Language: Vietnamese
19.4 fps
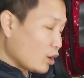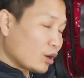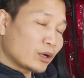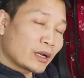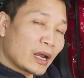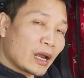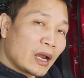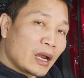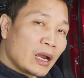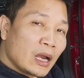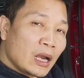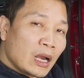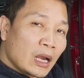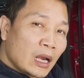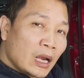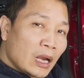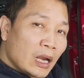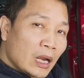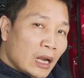họ đã
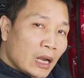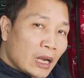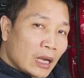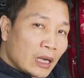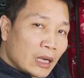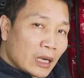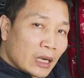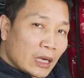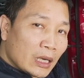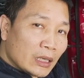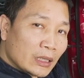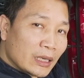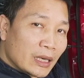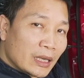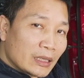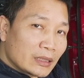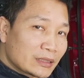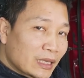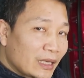
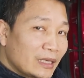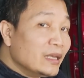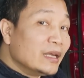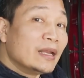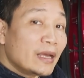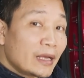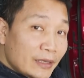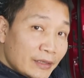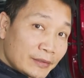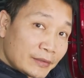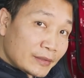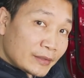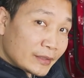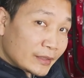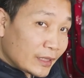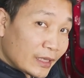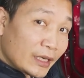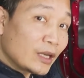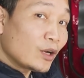dán liền hết
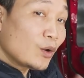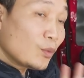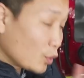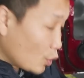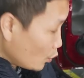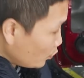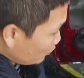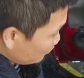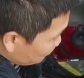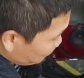cái này không đúng